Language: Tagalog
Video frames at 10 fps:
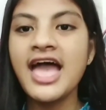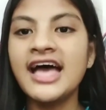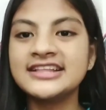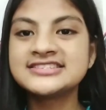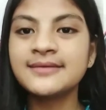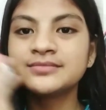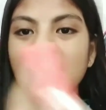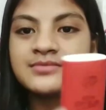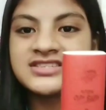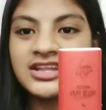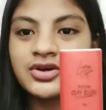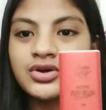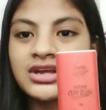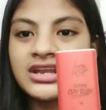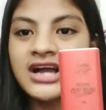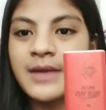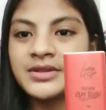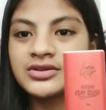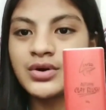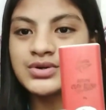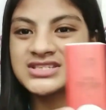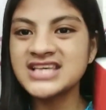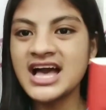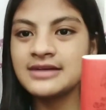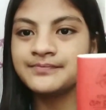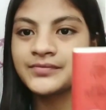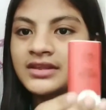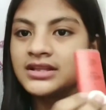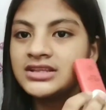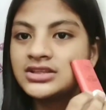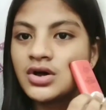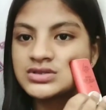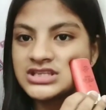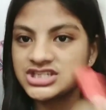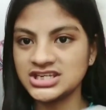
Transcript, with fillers: and sometimes ito yung ginagamit ko sa dito sa